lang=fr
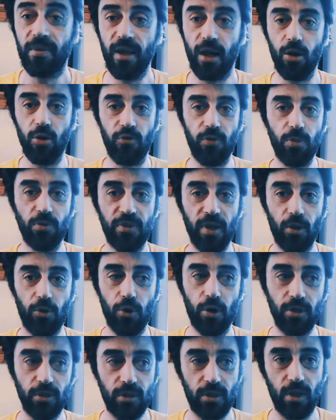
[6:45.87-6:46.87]
dans le film
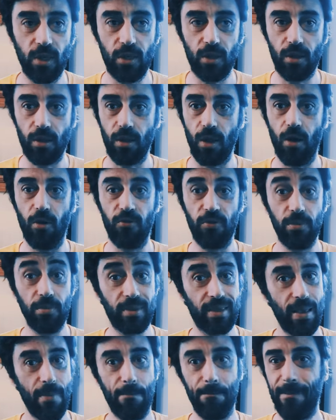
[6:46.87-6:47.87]
Zardoz, qui est un
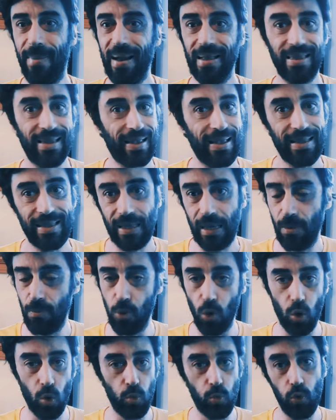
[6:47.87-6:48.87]
film qui n'est pas très très
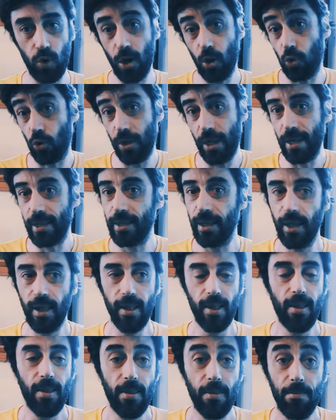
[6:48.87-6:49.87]
bon, pour être honnête,
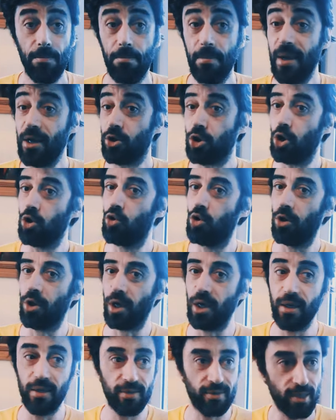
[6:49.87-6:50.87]
mais Sean
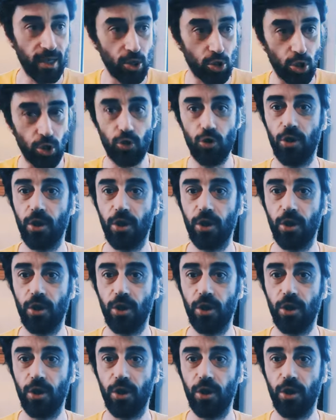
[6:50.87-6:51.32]
Connery, c'est Sean